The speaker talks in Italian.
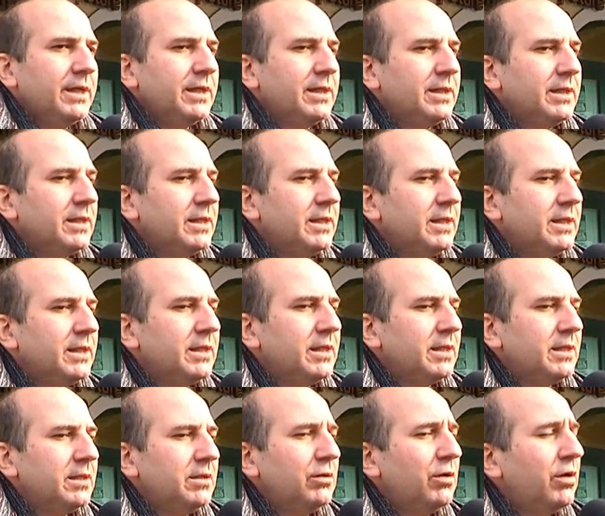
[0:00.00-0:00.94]

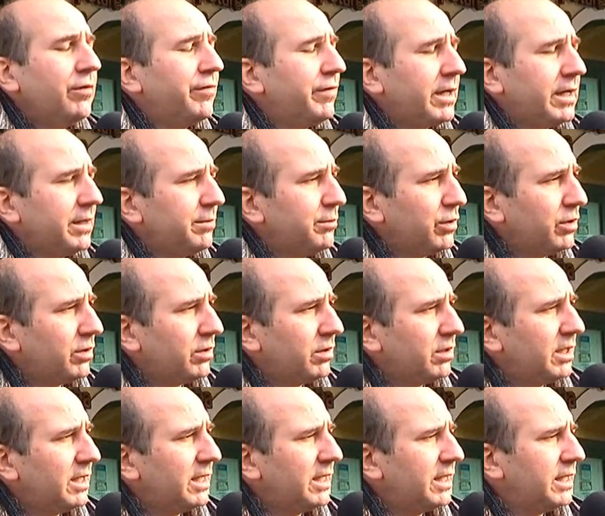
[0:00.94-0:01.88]
eh, noi
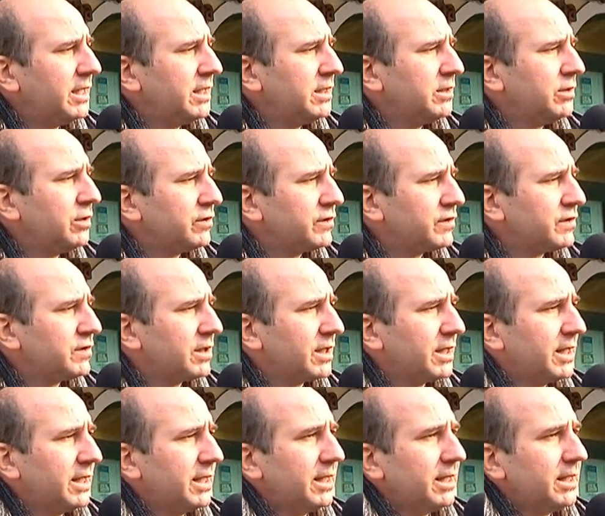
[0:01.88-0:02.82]
faremo le
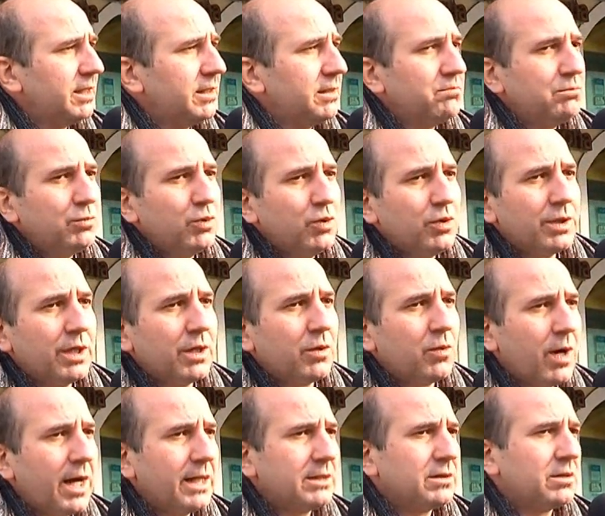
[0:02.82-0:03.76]
nostre buone
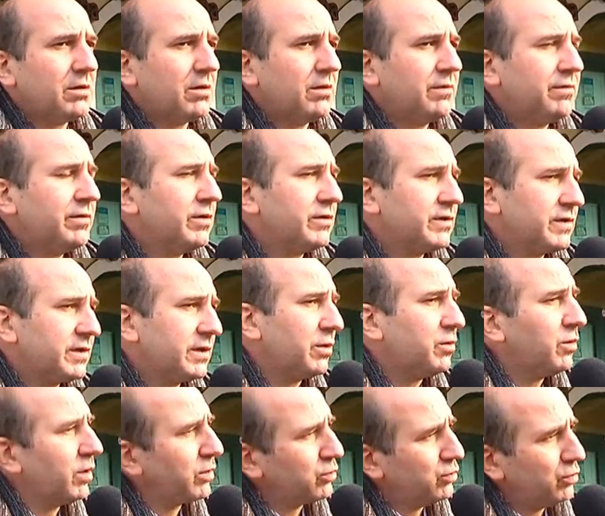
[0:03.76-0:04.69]
quattro,
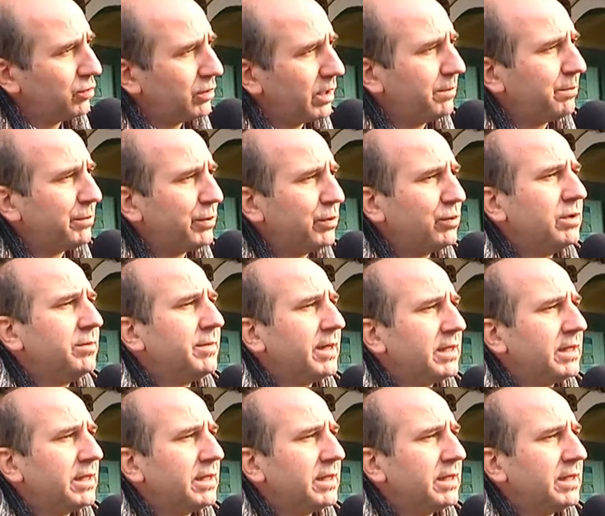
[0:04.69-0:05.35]
forse qualcuna in più di